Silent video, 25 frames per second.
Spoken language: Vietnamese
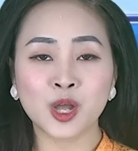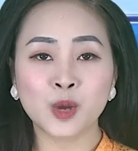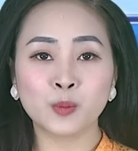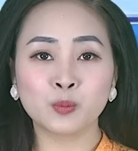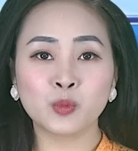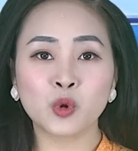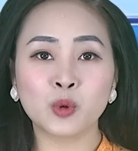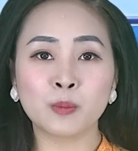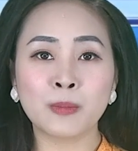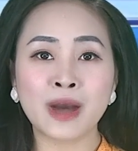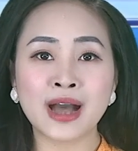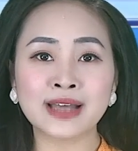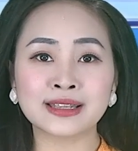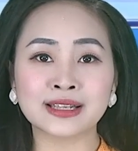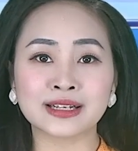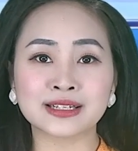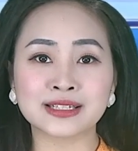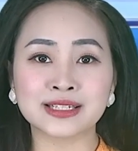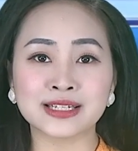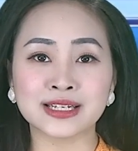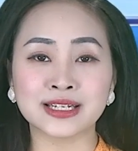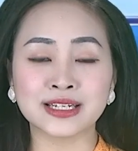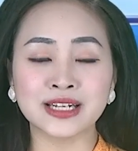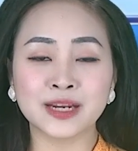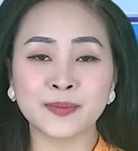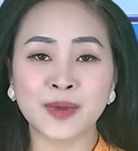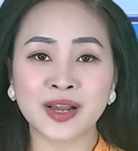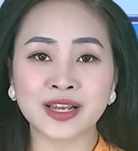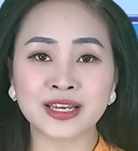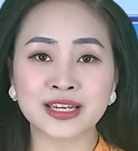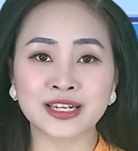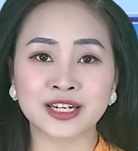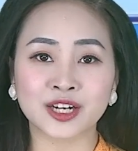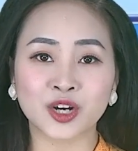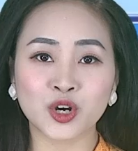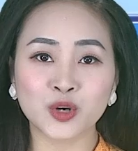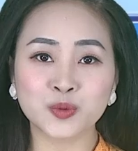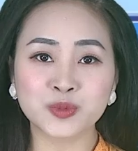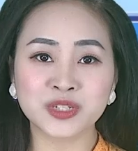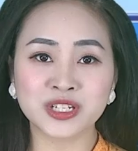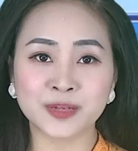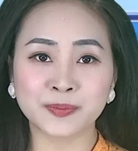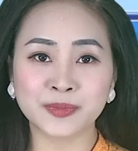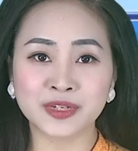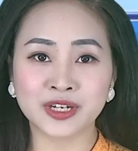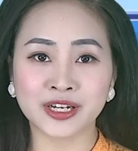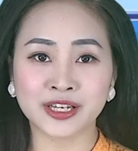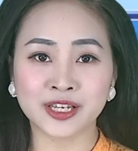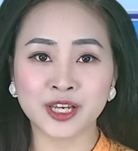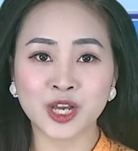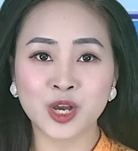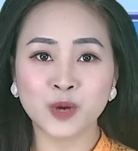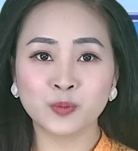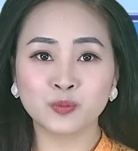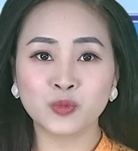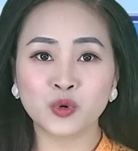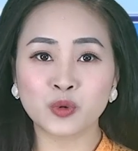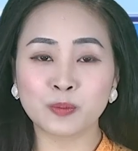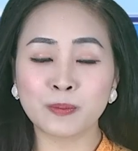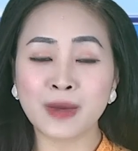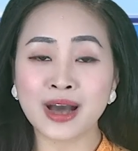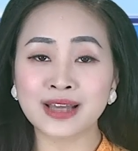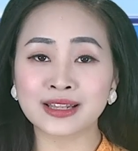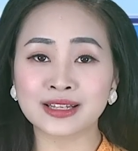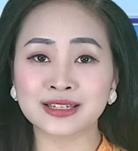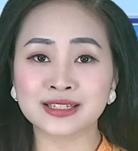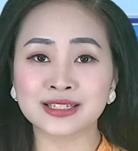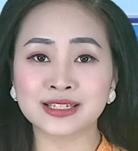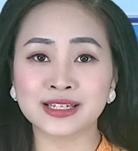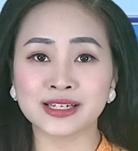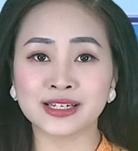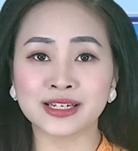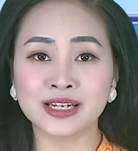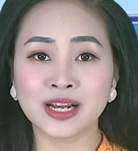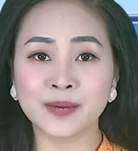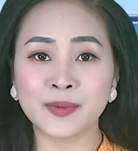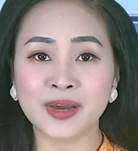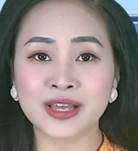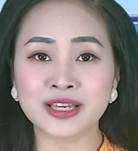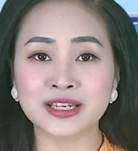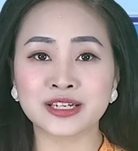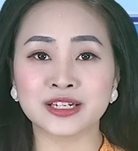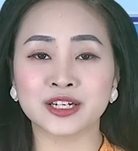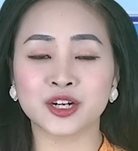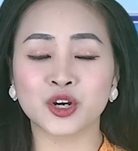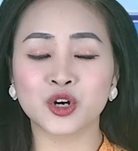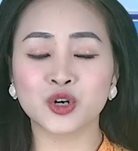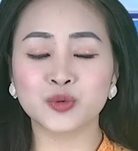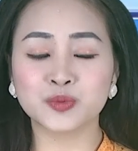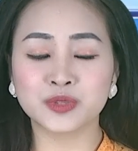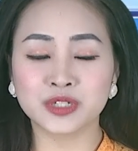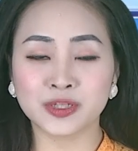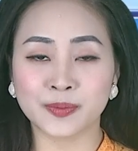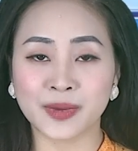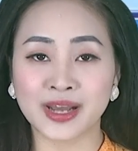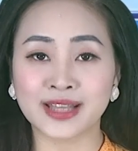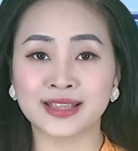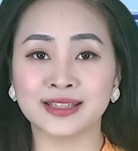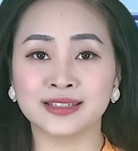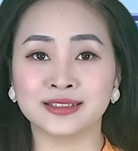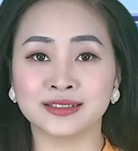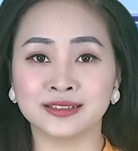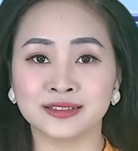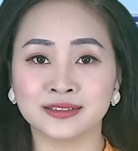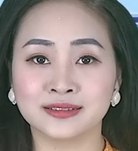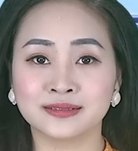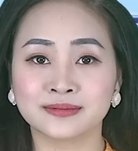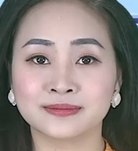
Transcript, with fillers: mùng 3 tháng 9 năm 2010, mùng 3 tháng 9 năm 2024.